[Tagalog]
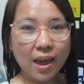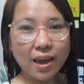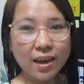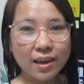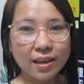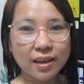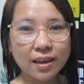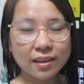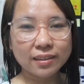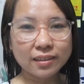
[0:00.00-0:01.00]

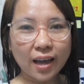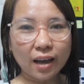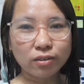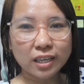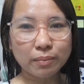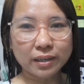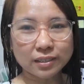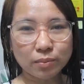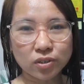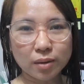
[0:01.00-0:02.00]
And, yeah, kung hindi ka naman
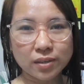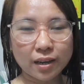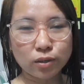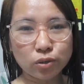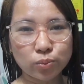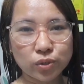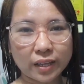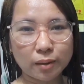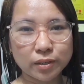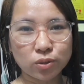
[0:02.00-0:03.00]
subscribe sa aking YouTube
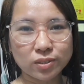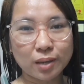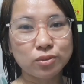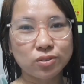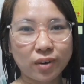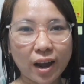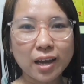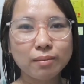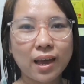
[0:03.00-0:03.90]
channel, please do subscribe.